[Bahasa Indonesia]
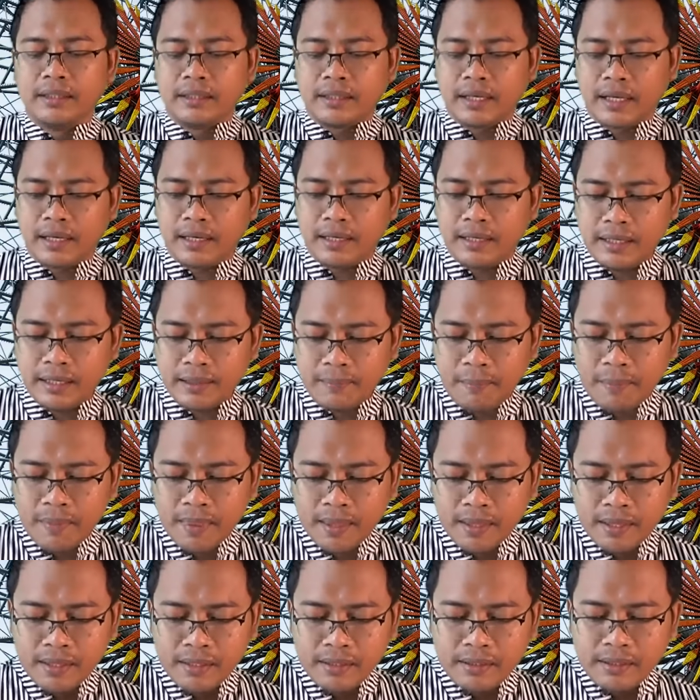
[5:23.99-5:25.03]

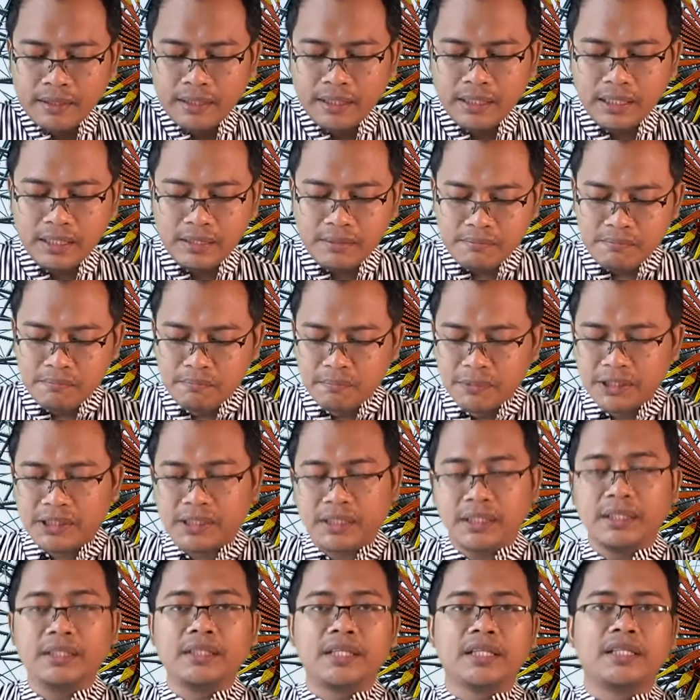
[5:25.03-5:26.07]
karena ini
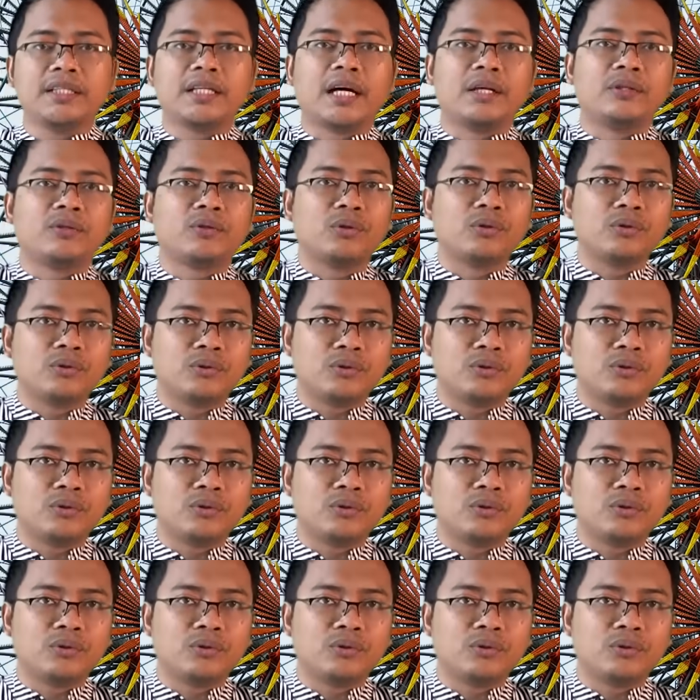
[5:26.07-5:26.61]
mesti dijadikan